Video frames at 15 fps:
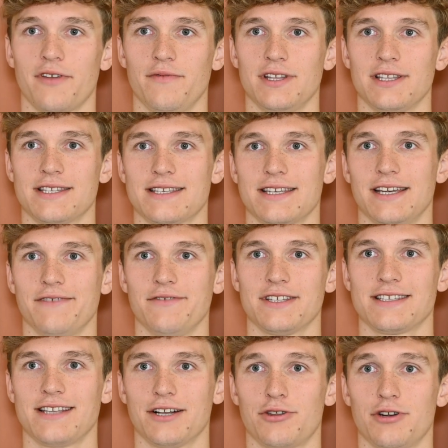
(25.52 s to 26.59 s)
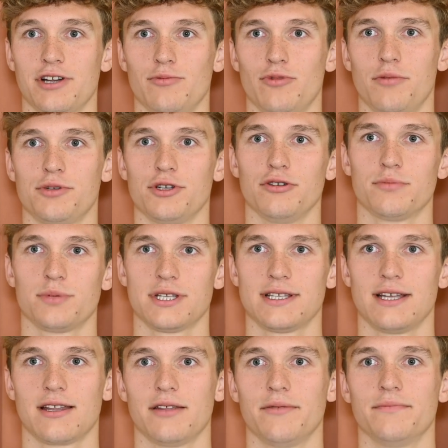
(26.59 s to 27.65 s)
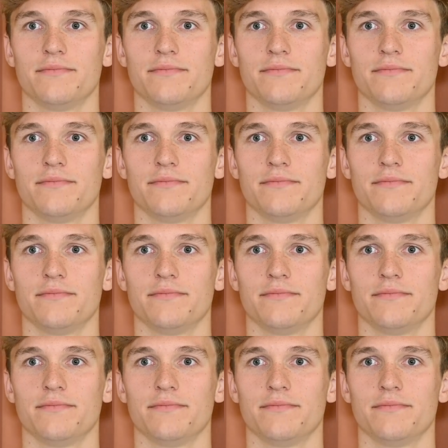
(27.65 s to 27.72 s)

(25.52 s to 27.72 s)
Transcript: Więc, e, więc tak, trochę było przygód przed startem.